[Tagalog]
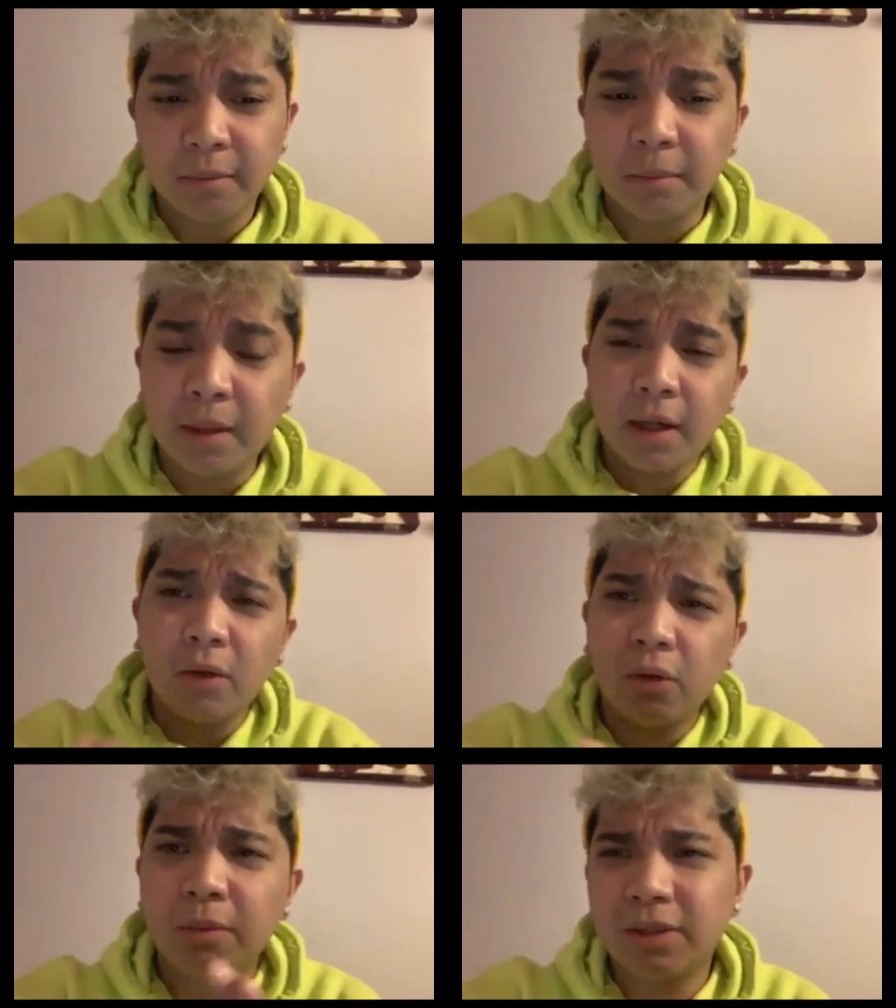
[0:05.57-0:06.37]

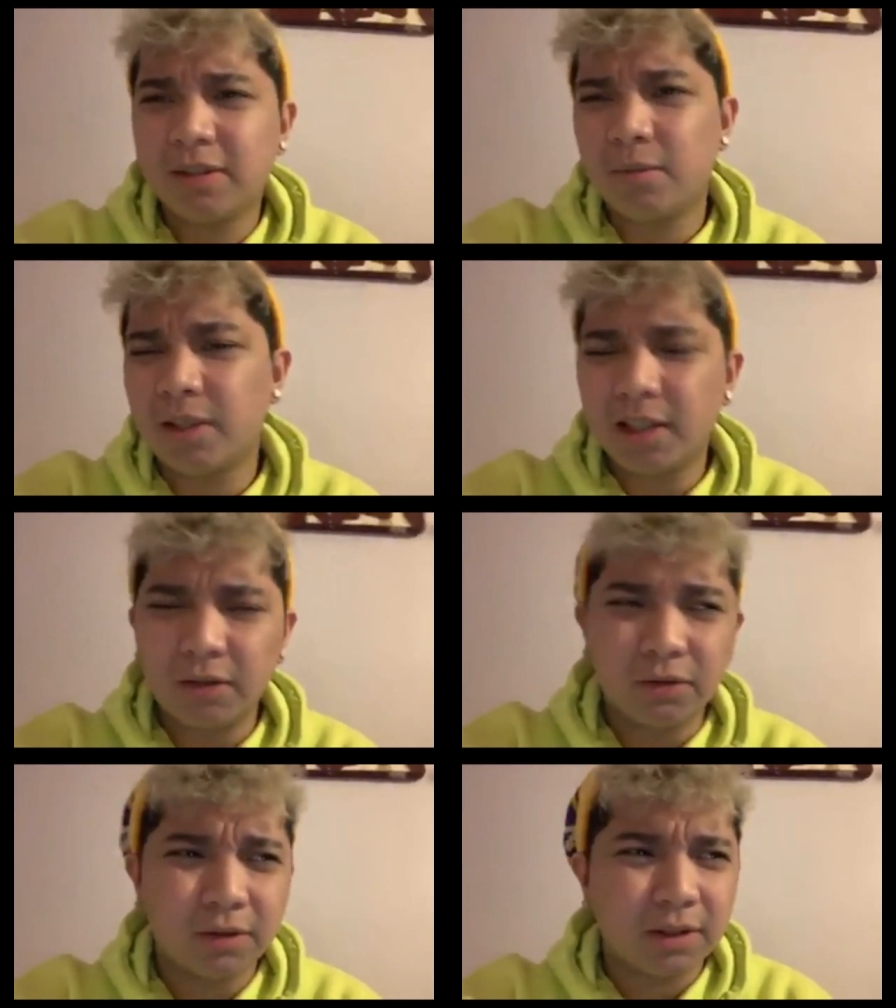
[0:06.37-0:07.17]
bago ako magsimula
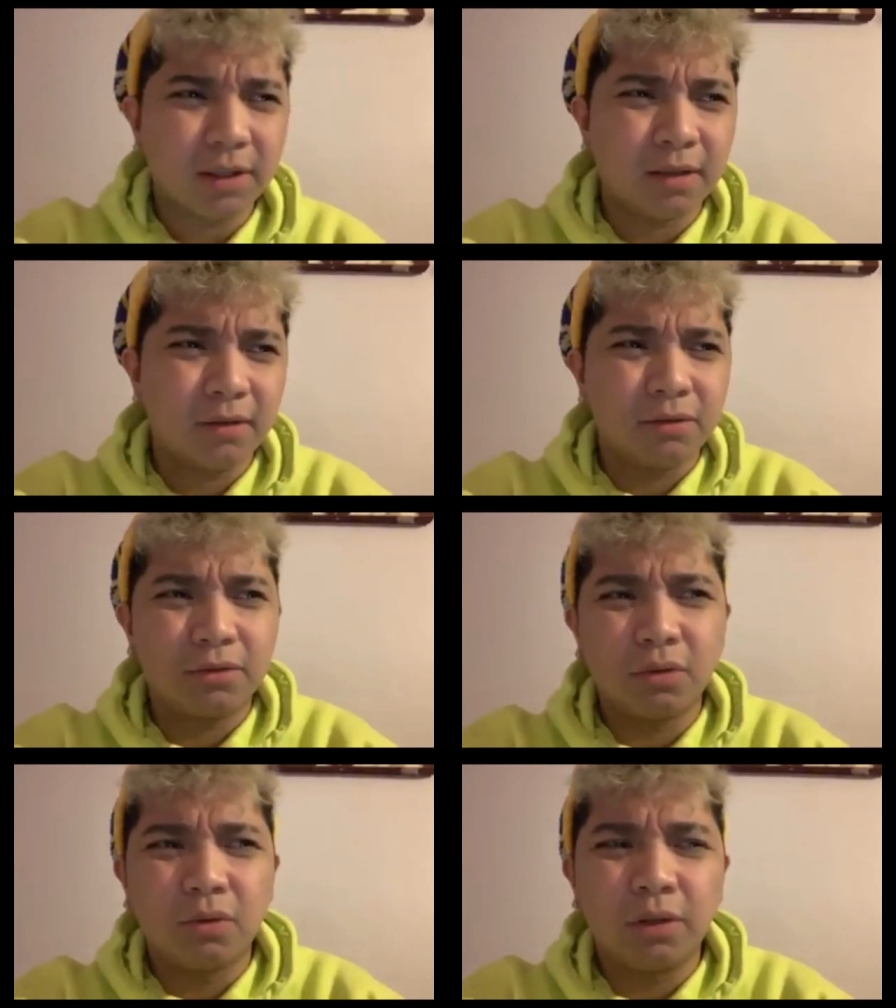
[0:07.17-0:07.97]
dun sa
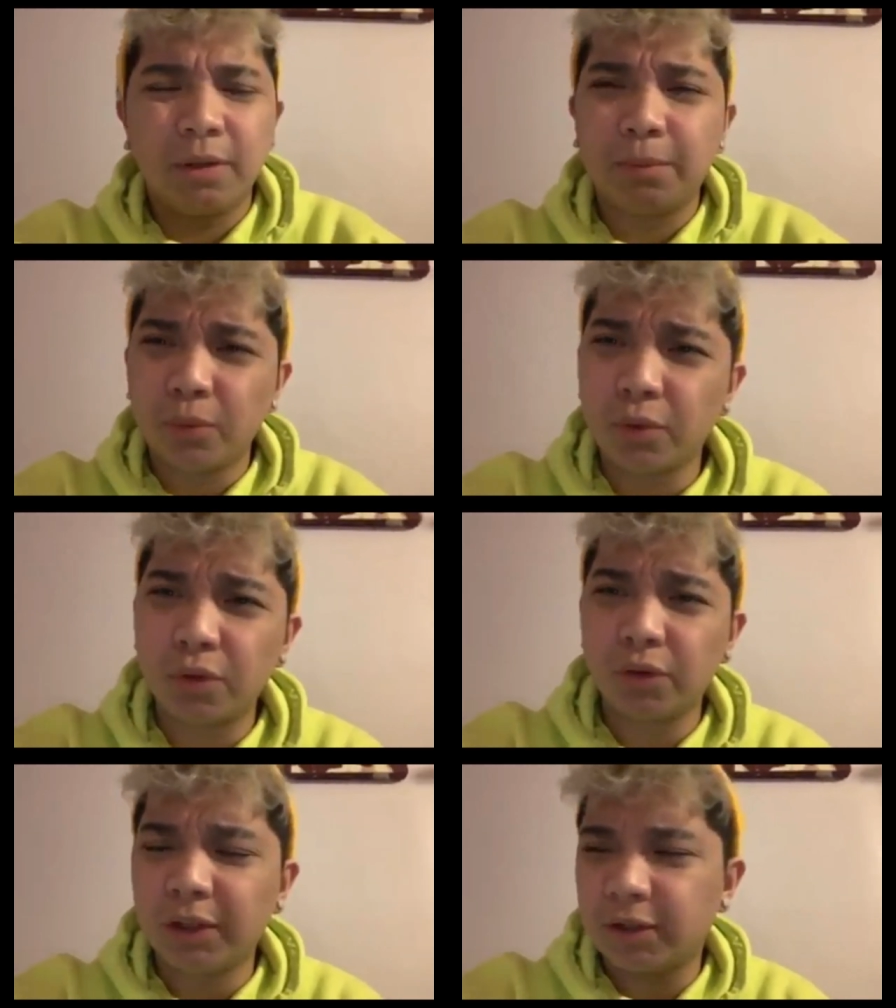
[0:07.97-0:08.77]
gusto kong
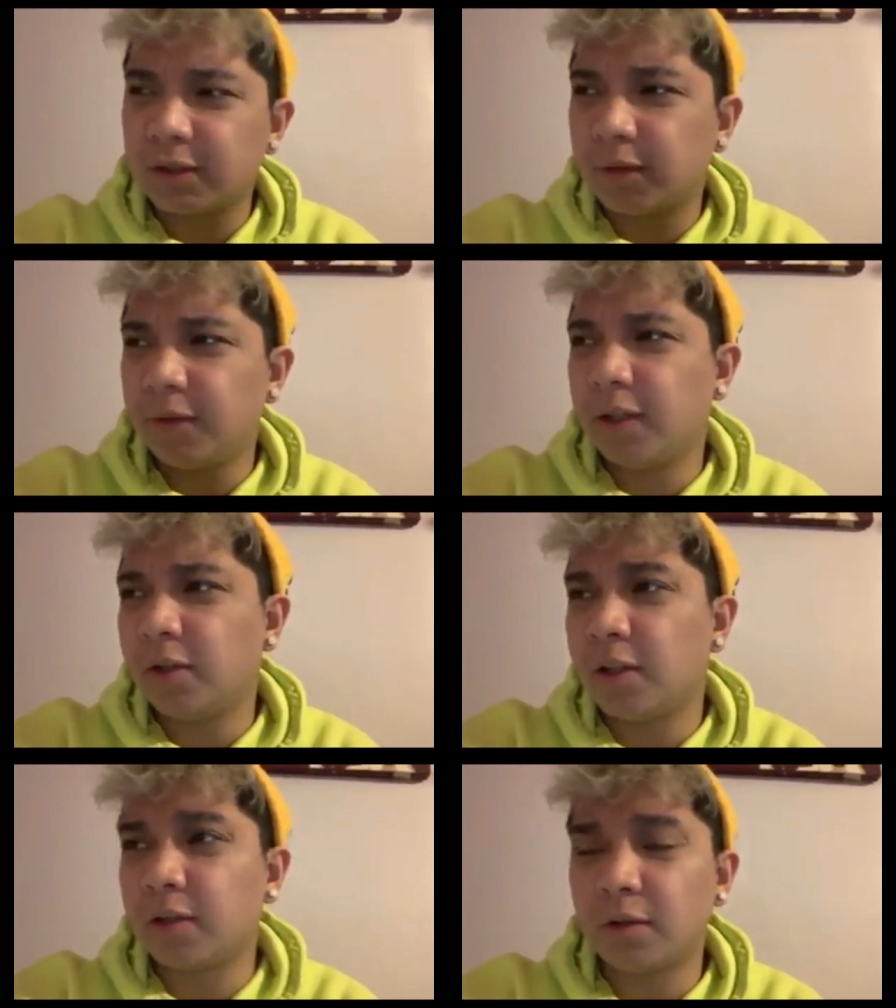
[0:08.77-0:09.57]
ipunto dito sa
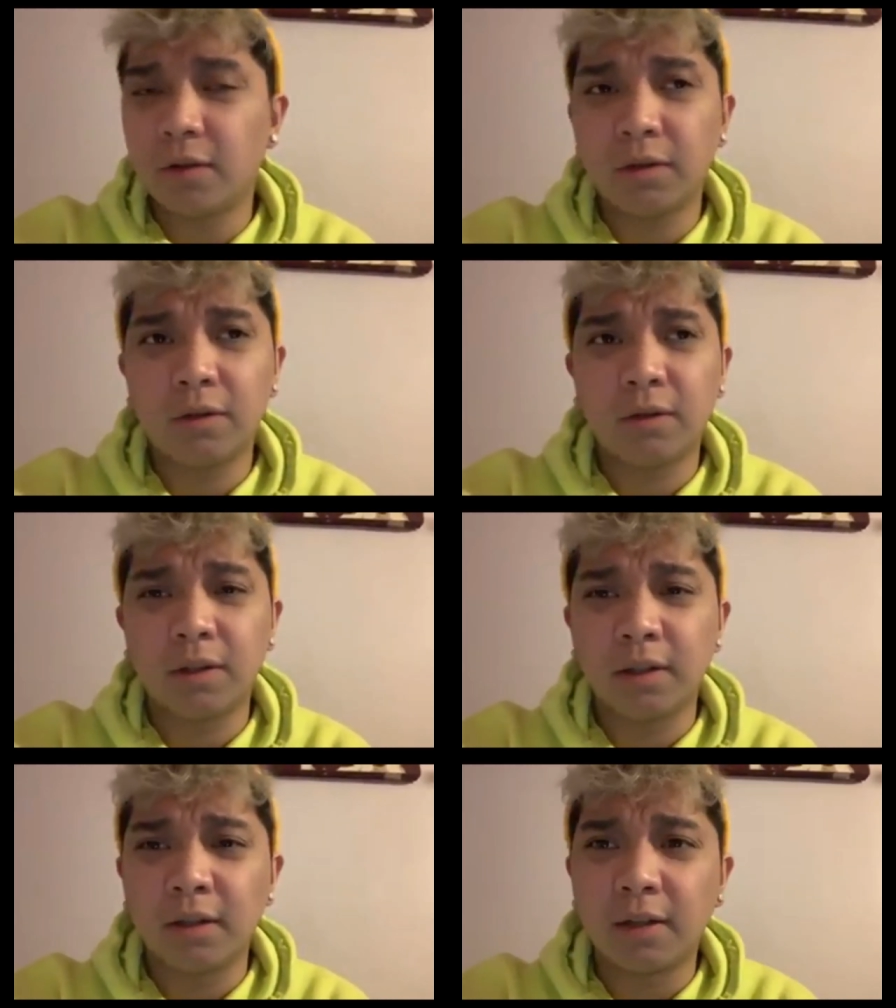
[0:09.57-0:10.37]
video na to,
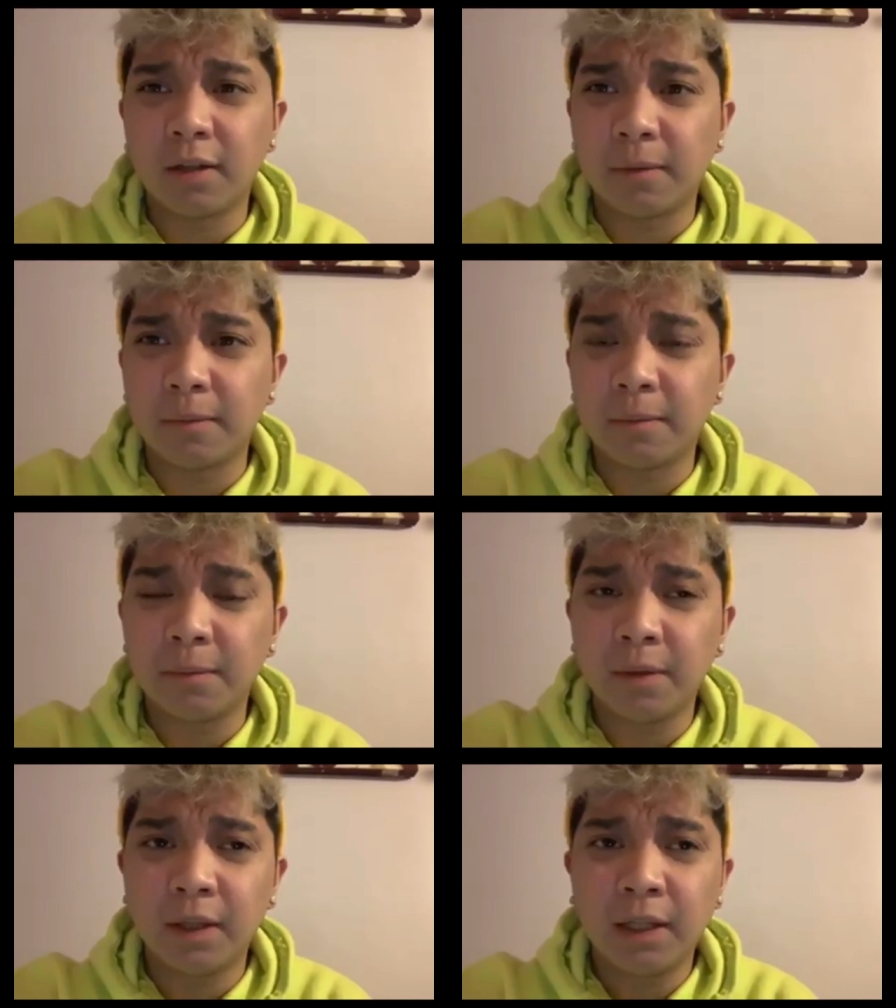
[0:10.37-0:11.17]
um,
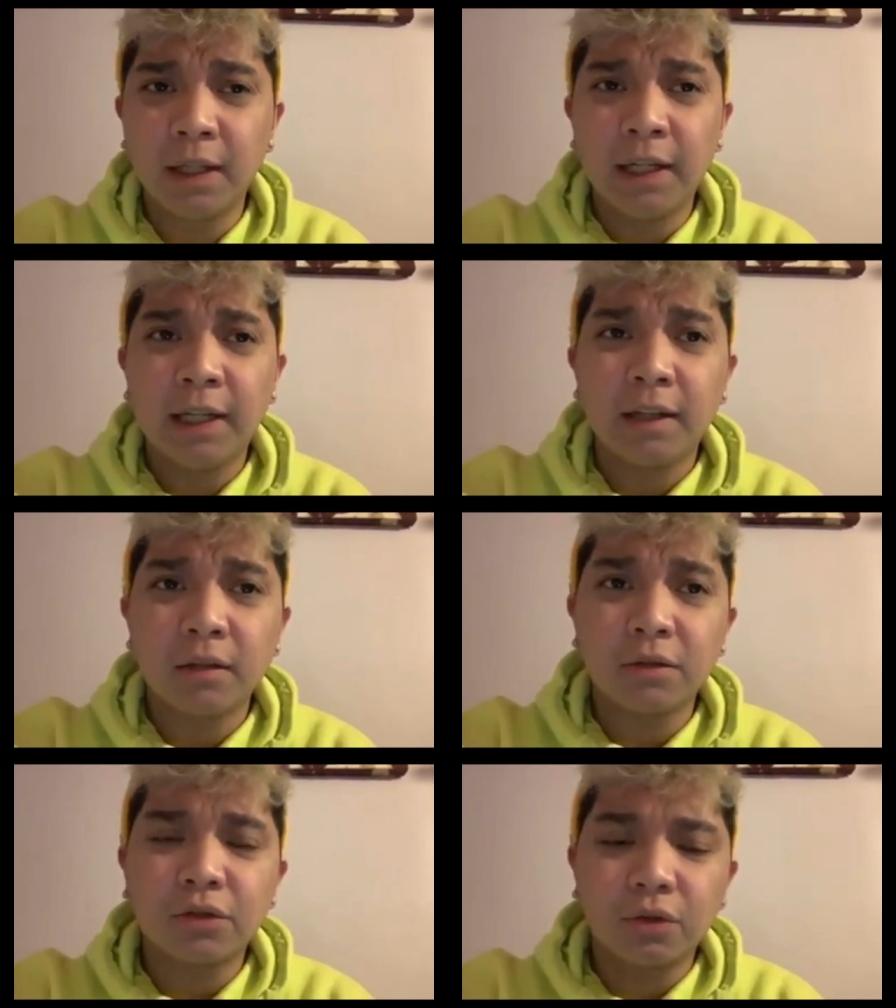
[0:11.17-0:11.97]

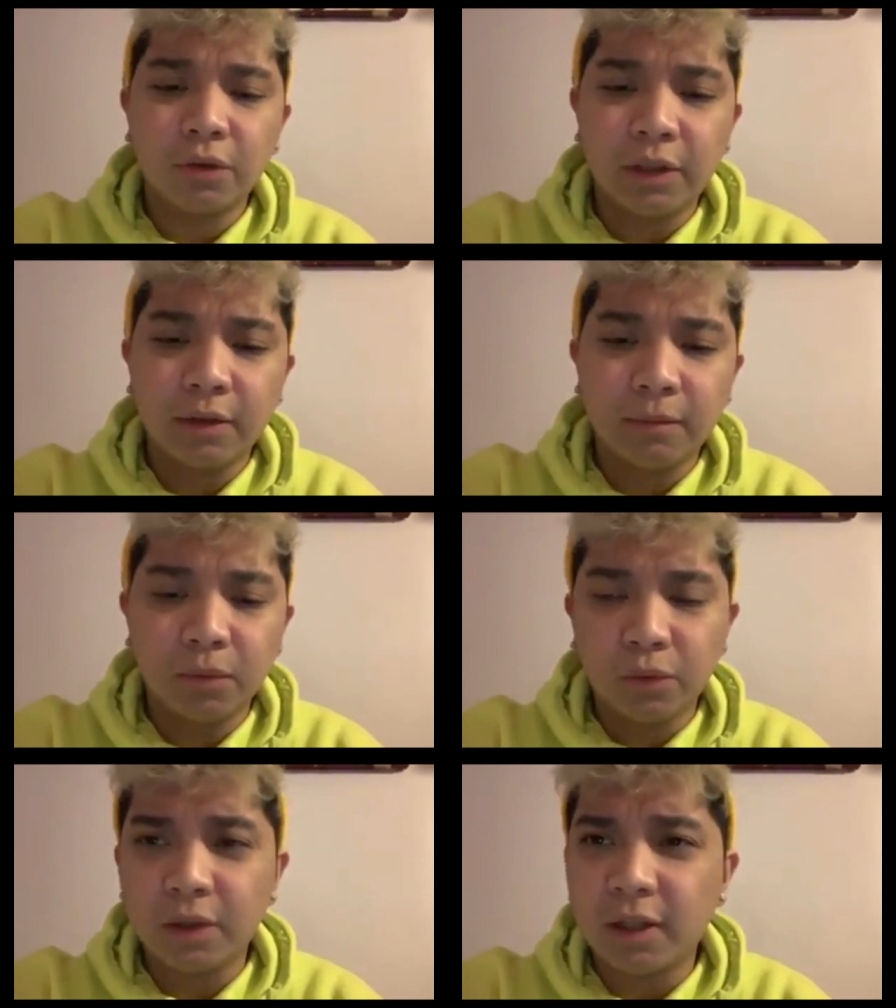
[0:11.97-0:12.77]
gusto ko lang
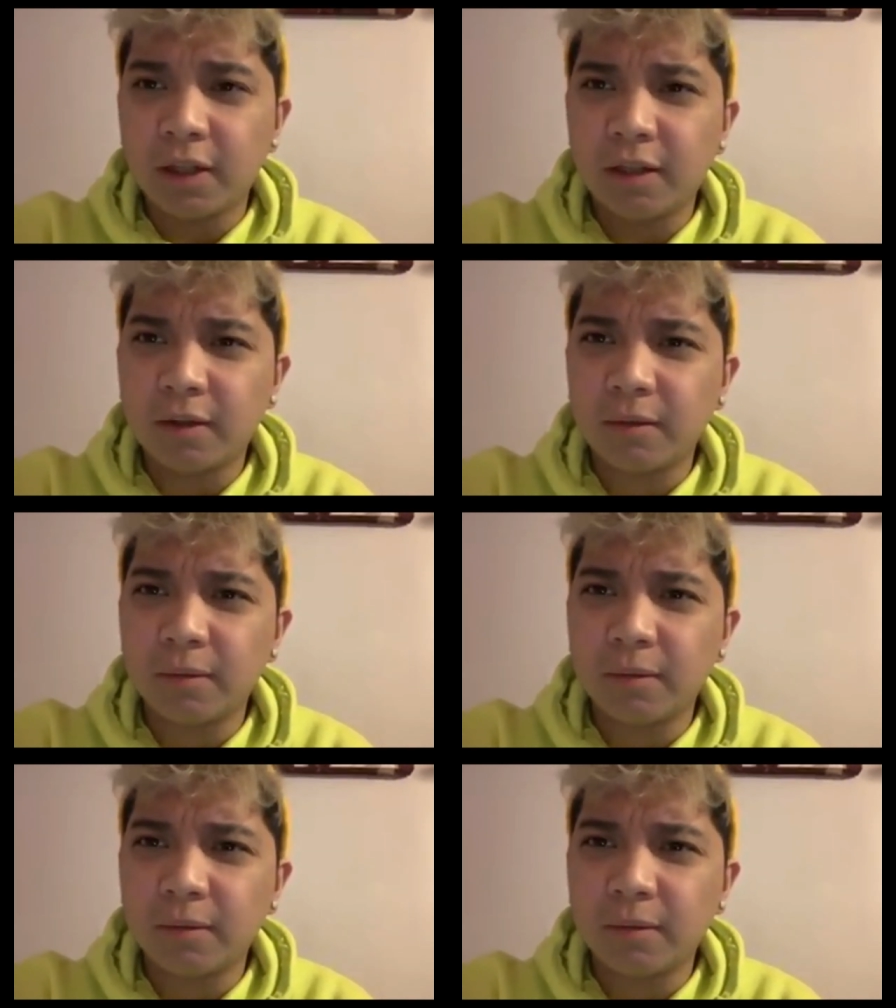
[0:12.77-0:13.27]
muna